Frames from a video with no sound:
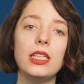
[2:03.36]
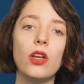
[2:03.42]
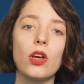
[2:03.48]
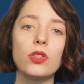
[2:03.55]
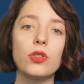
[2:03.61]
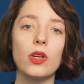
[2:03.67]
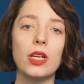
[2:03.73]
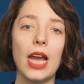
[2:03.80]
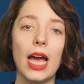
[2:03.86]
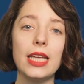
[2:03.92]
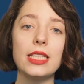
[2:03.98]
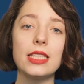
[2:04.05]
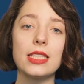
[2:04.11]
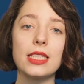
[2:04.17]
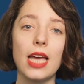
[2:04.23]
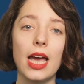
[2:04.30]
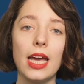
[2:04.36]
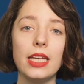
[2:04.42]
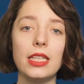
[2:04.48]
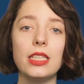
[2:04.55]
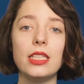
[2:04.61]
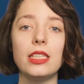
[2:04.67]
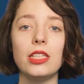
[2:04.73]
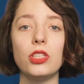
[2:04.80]
die noch zur gleichen
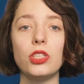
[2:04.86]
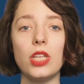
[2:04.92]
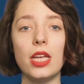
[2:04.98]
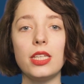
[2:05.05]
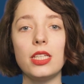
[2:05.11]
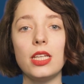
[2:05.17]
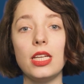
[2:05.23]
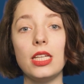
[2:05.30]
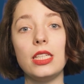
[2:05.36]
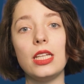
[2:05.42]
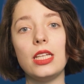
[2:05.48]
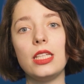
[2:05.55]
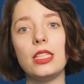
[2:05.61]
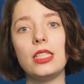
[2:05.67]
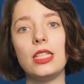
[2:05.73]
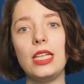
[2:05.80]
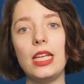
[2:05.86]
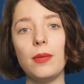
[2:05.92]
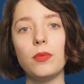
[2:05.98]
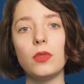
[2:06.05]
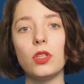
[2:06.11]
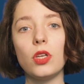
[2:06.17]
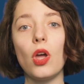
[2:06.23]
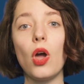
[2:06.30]
Zeit die Städte, in denen sie
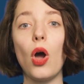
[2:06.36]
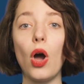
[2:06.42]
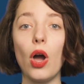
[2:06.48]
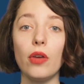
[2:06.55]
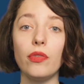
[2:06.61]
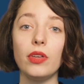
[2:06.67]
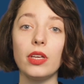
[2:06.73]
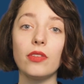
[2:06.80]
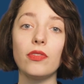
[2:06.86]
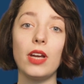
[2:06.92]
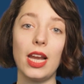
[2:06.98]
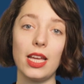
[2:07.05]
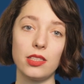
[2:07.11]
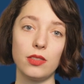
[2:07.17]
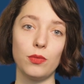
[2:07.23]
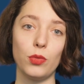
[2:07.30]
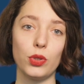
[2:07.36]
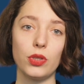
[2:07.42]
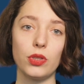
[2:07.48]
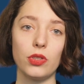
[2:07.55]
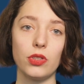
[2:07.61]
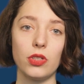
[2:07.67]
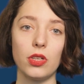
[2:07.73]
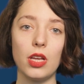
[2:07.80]
lebten, häufig verlassen
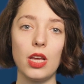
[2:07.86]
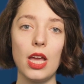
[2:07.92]
mussten,